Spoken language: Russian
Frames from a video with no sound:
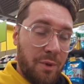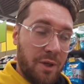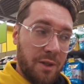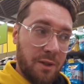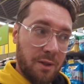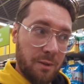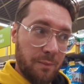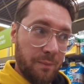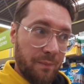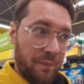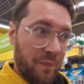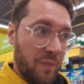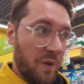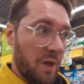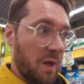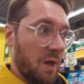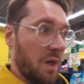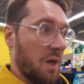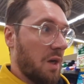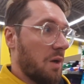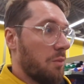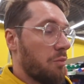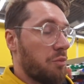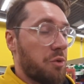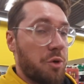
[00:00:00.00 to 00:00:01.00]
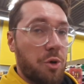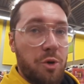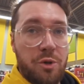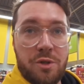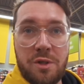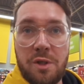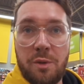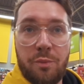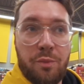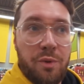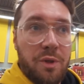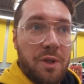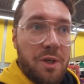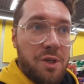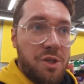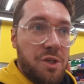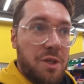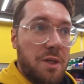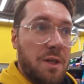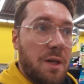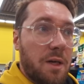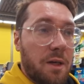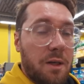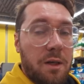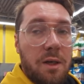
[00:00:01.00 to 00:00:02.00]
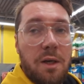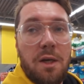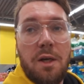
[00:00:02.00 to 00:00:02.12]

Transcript: этом просто был аншлаг.